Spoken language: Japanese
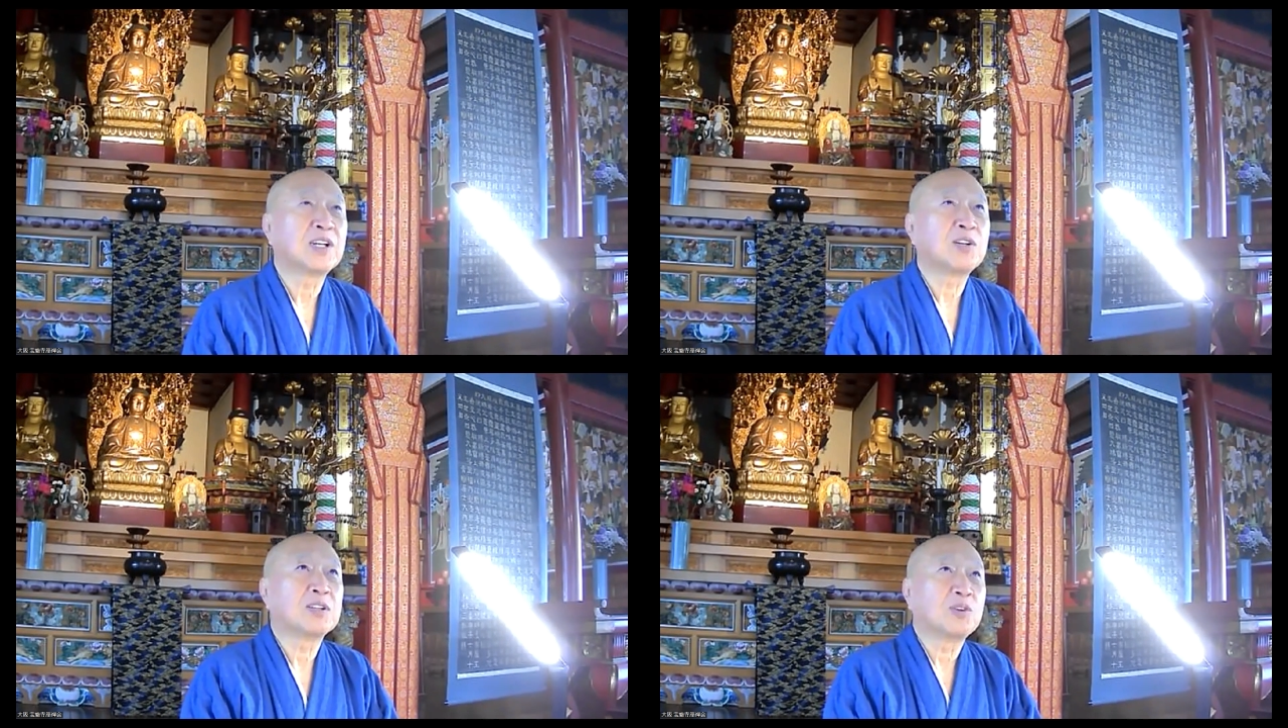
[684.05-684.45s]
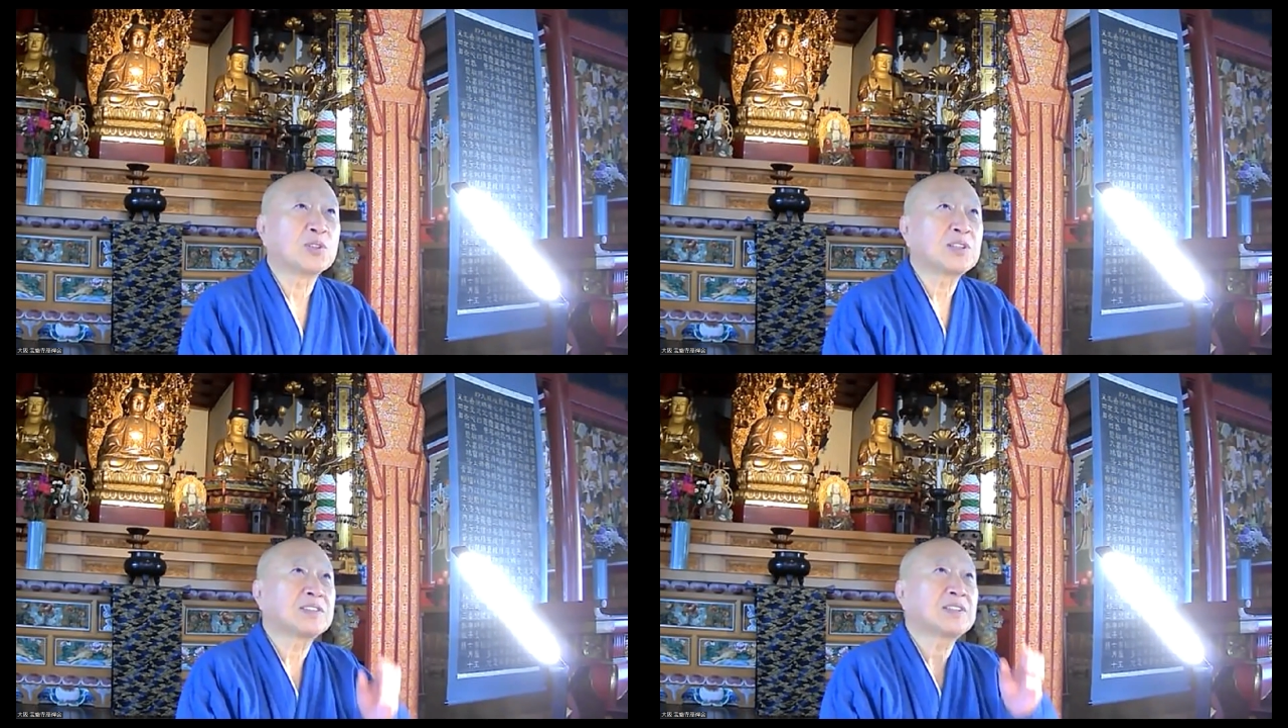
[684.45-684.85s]
から
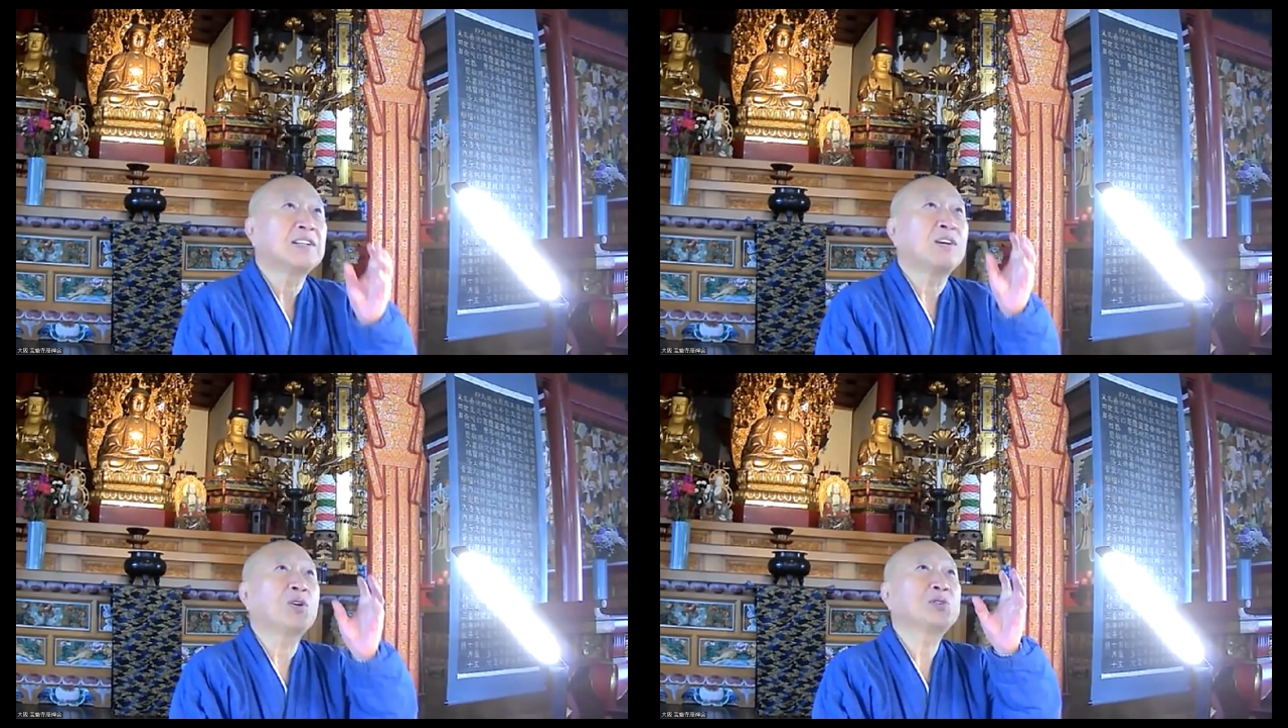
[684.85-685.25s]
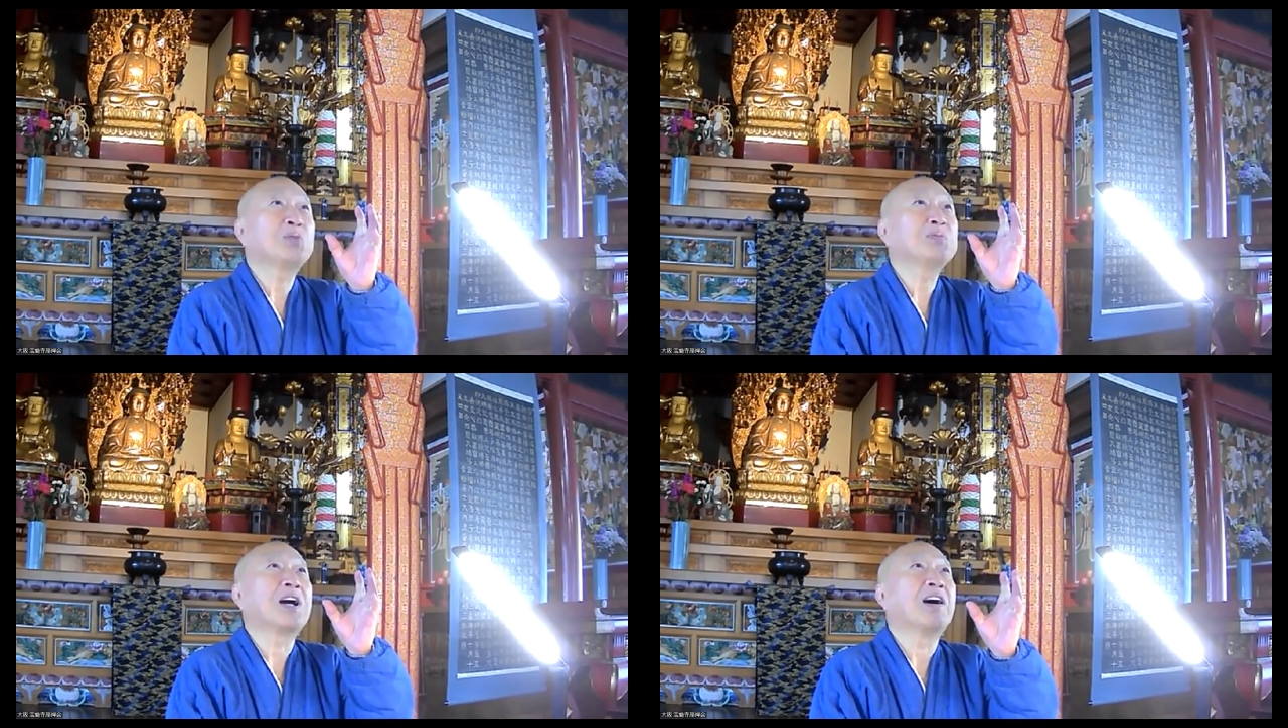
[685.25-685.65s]
お釈迦さんが星
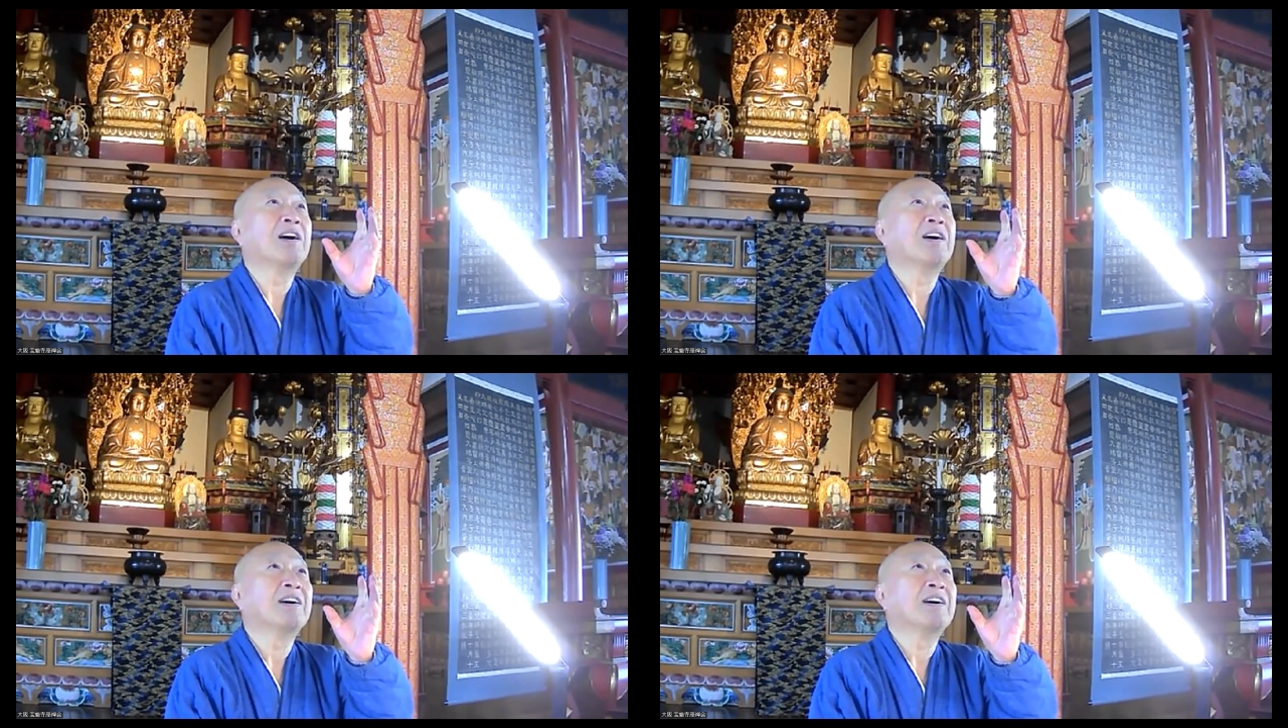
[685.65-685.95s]
を見た。